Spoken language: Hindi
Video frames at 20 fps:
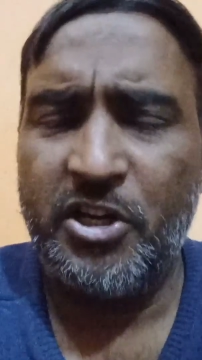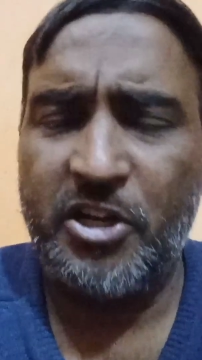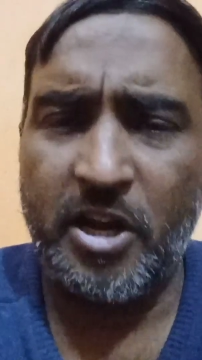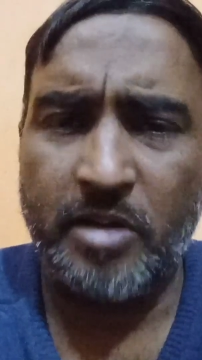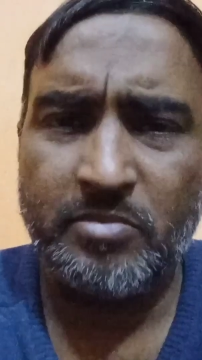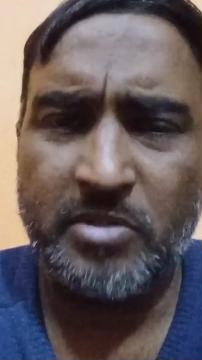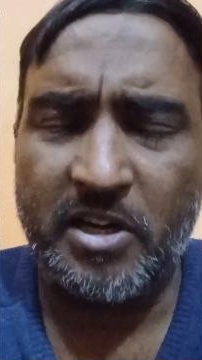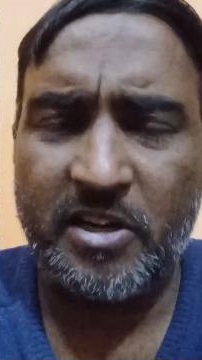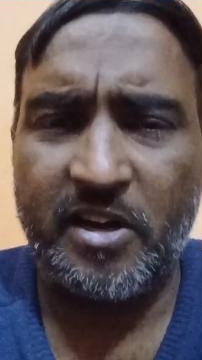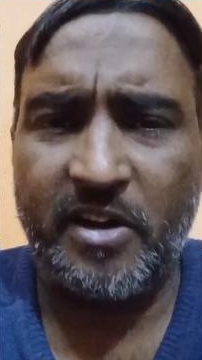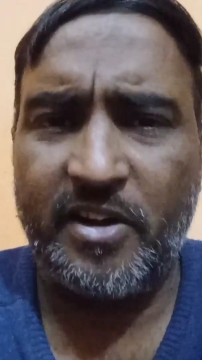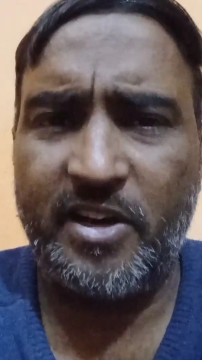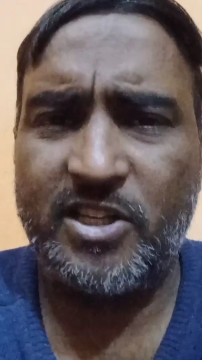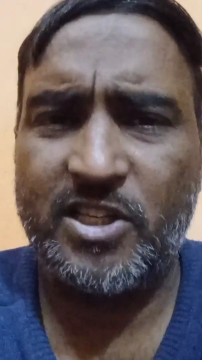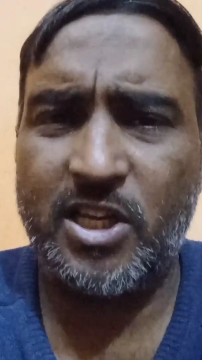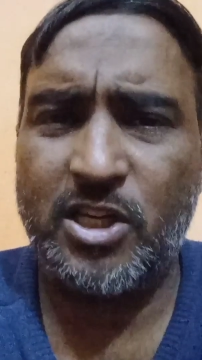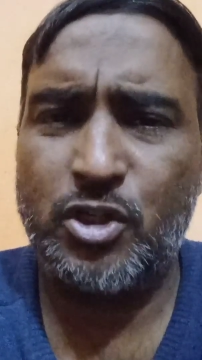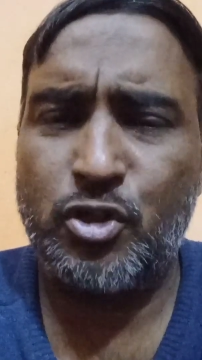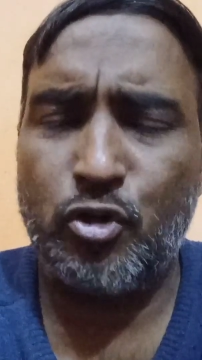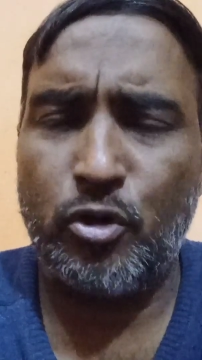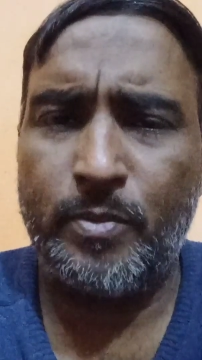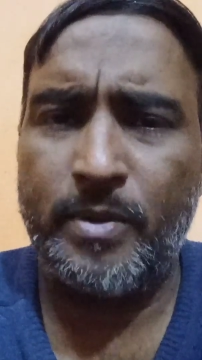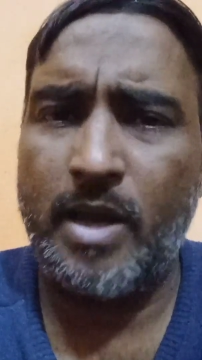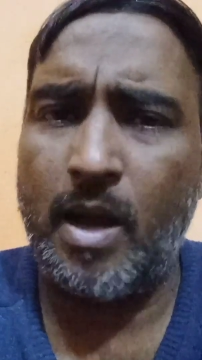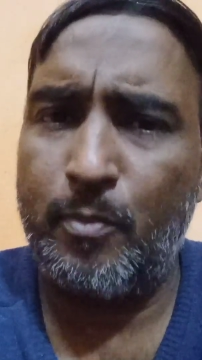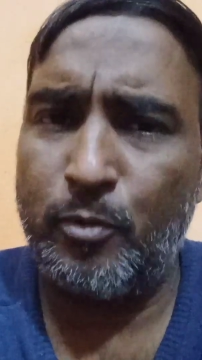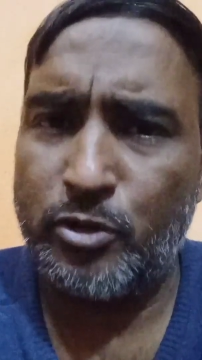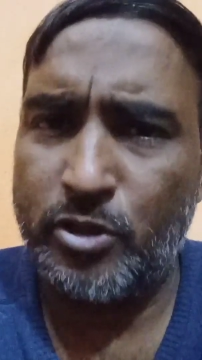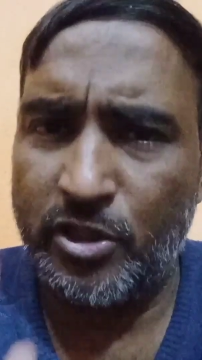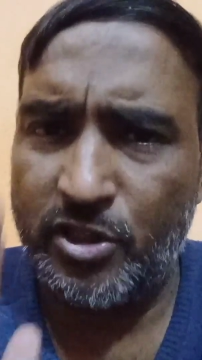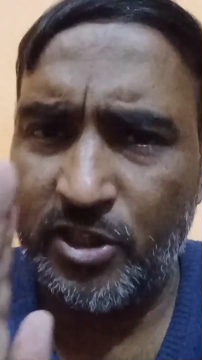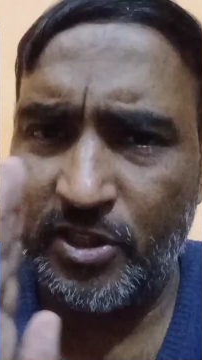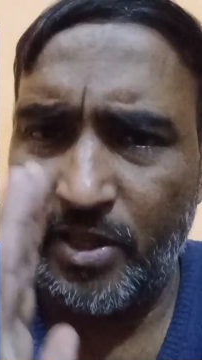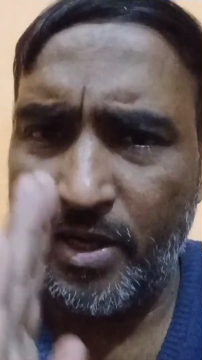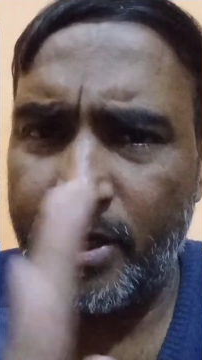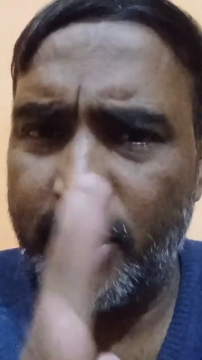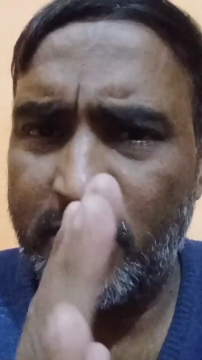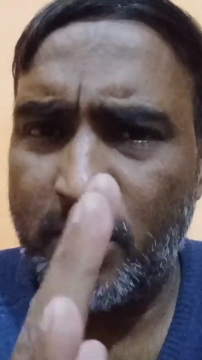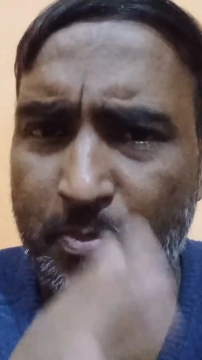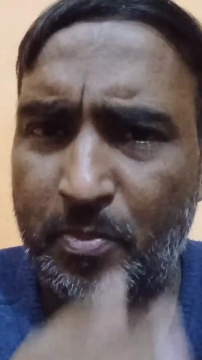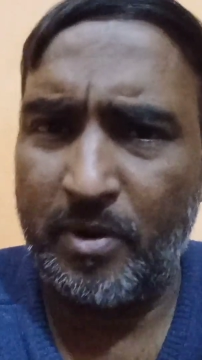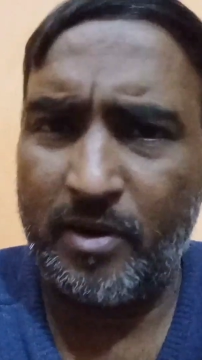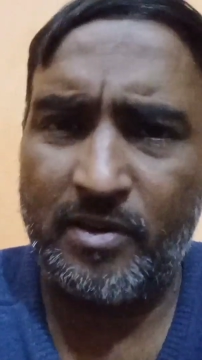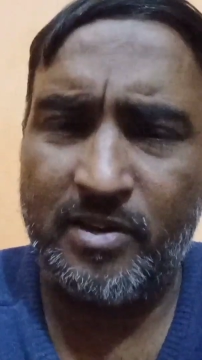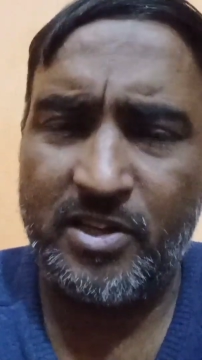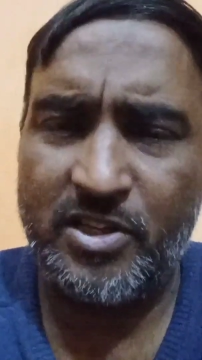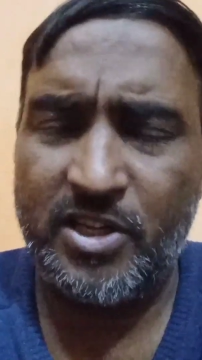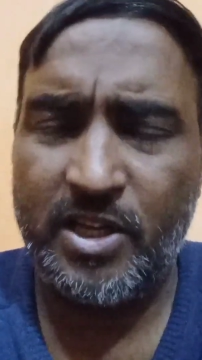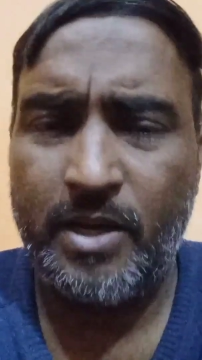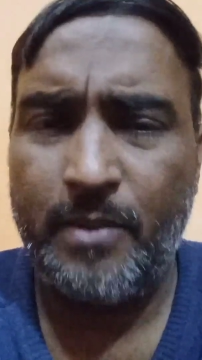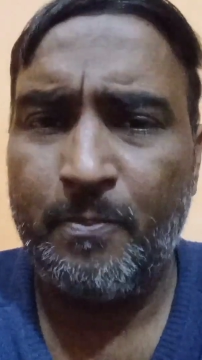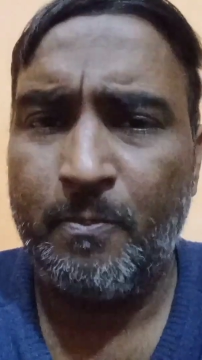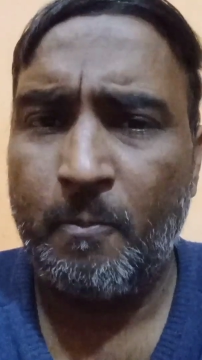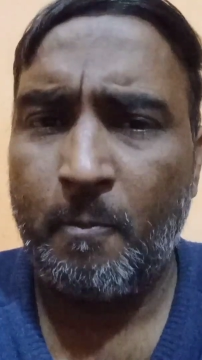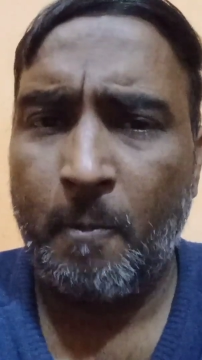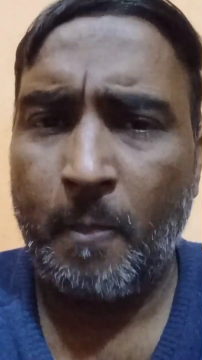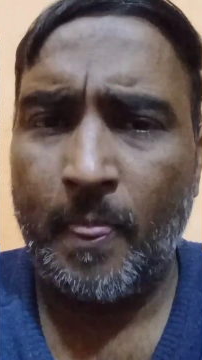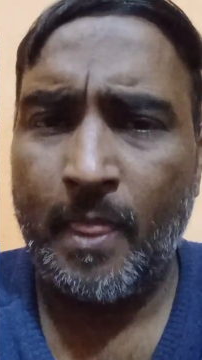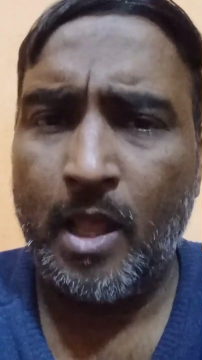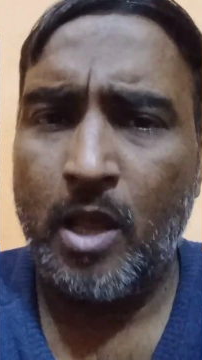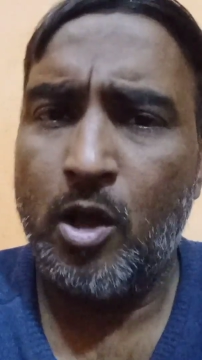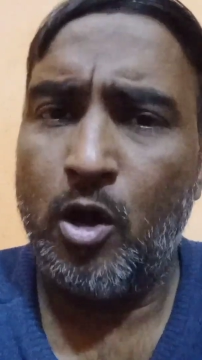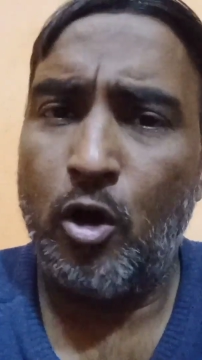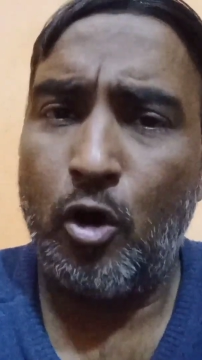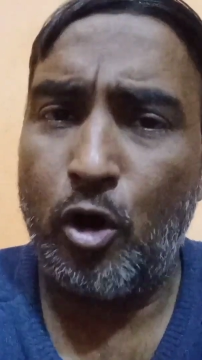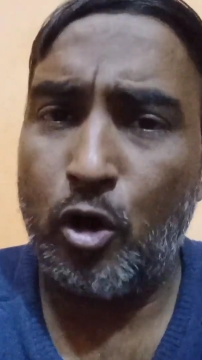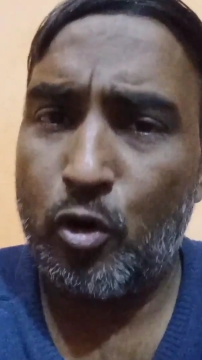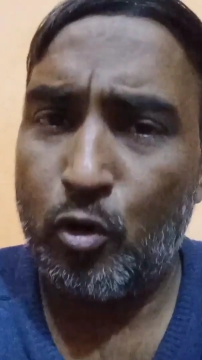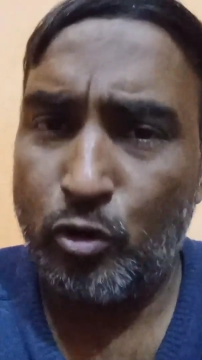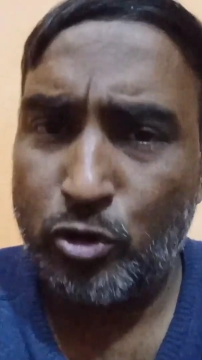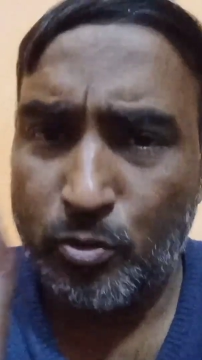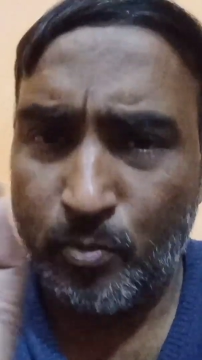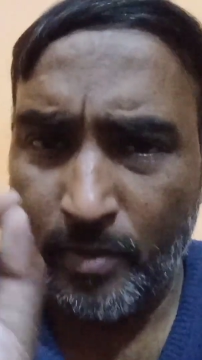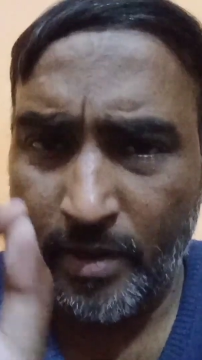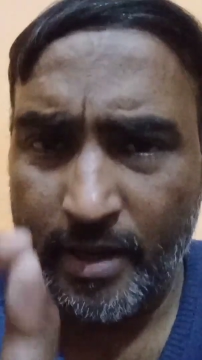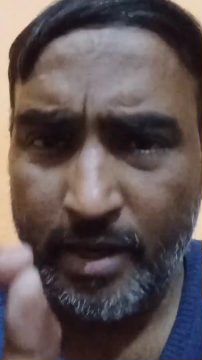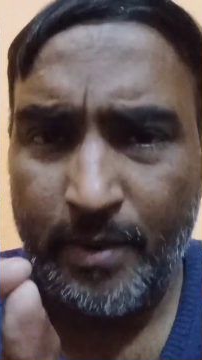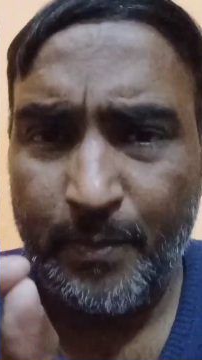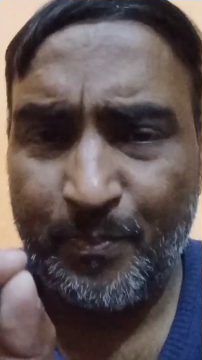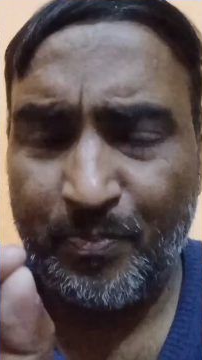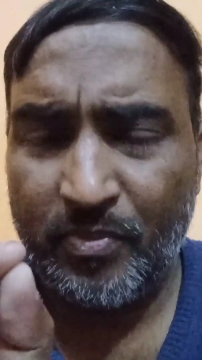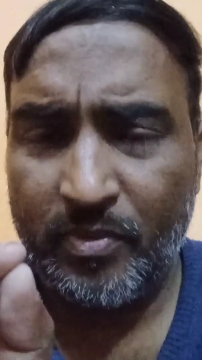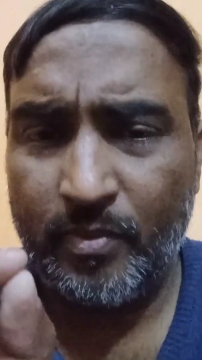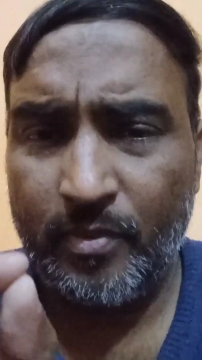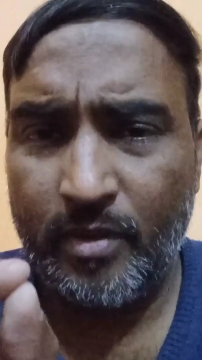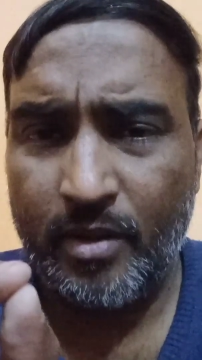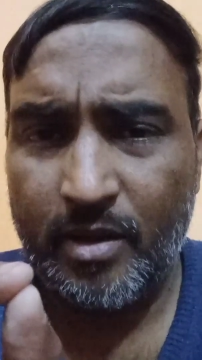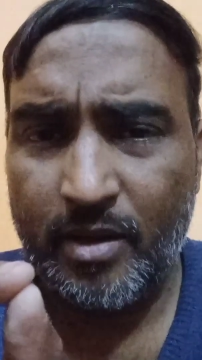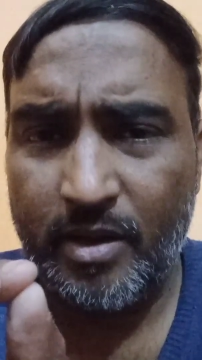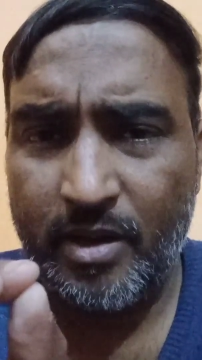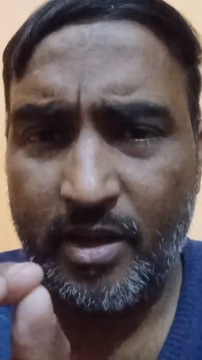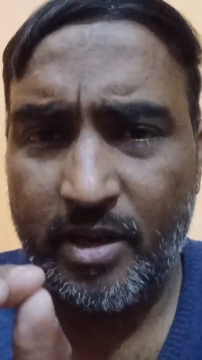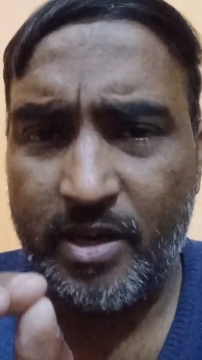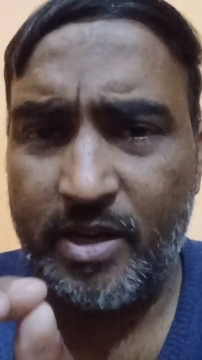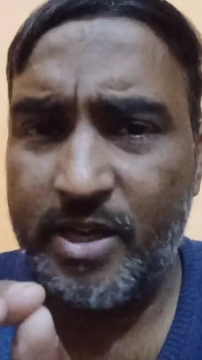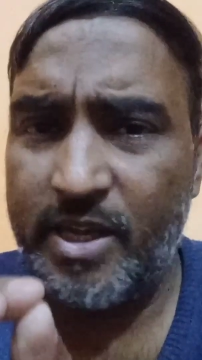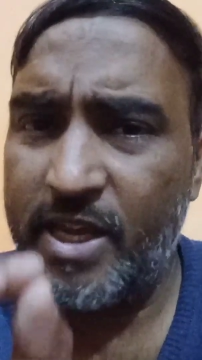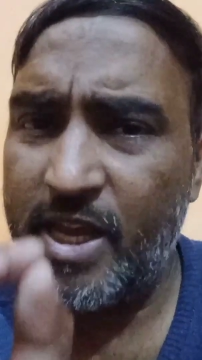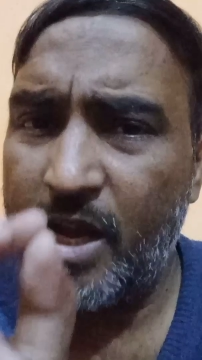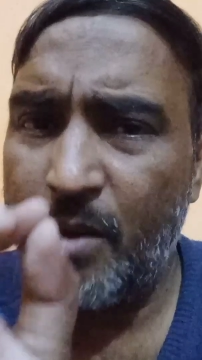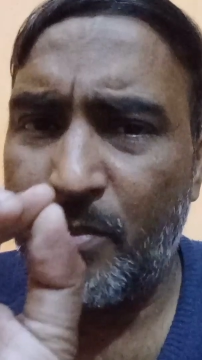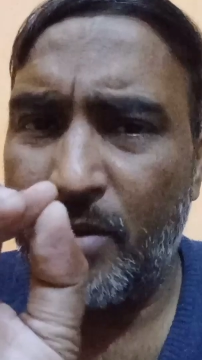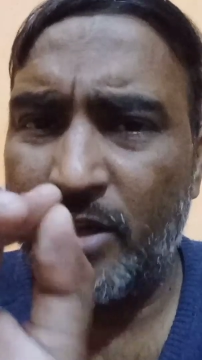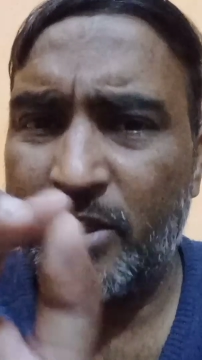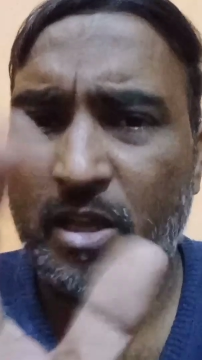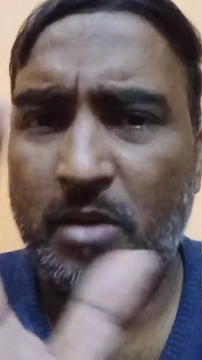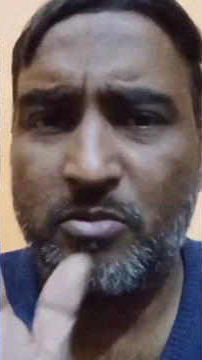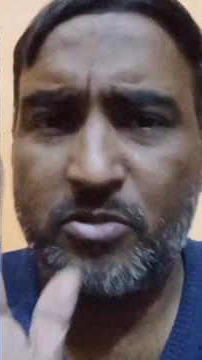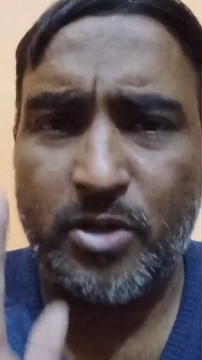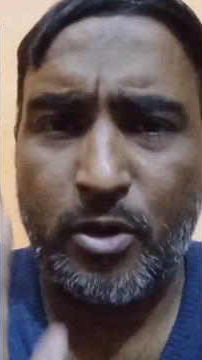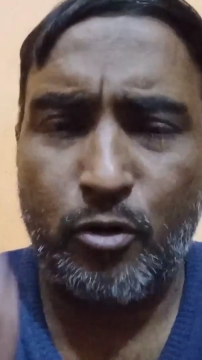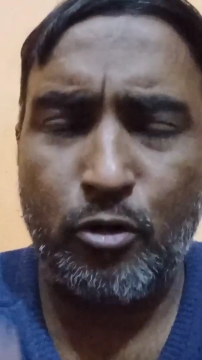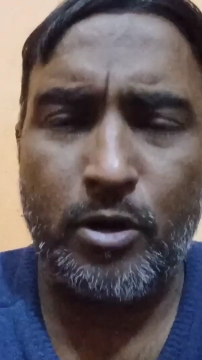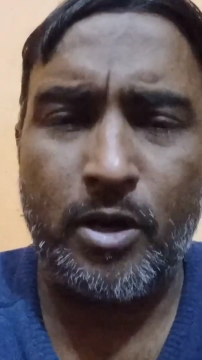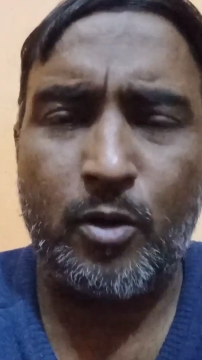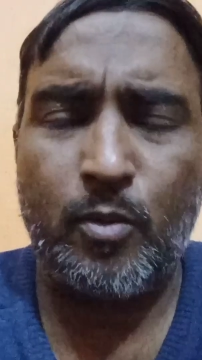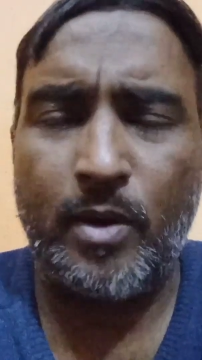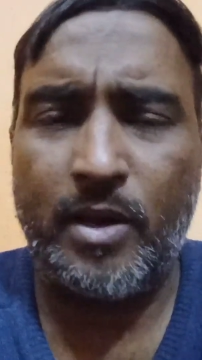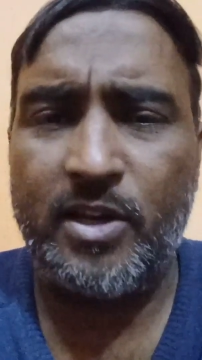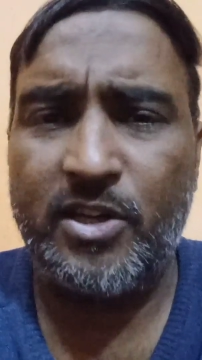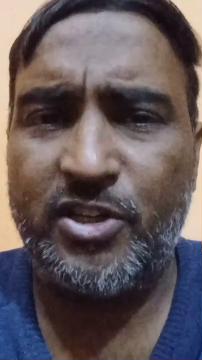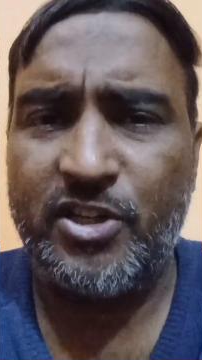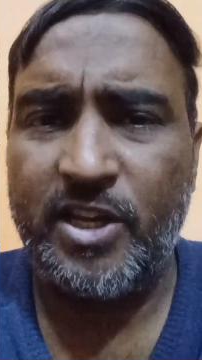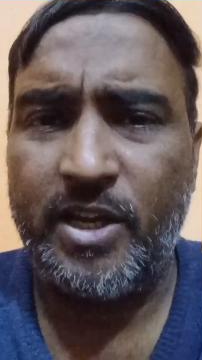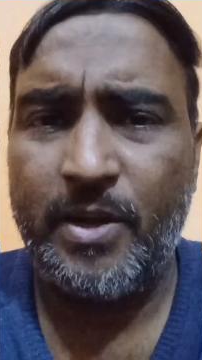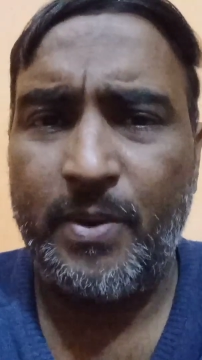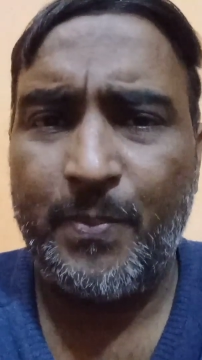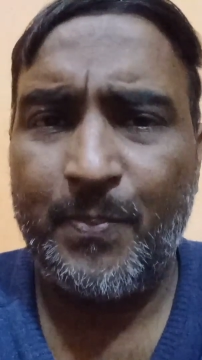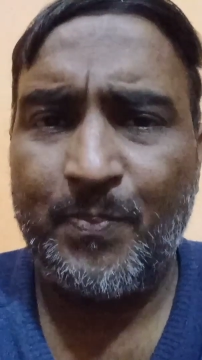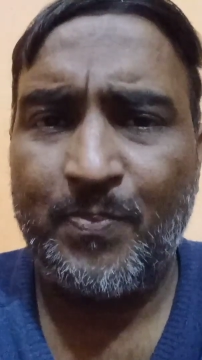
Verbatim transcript: टर्म्स एंड कंडीशंस जो भी आप उसे अच्छी तरीके से पढ़ लीजिए और उसमें एक बात आप ज़रूर लिखवा लीजिए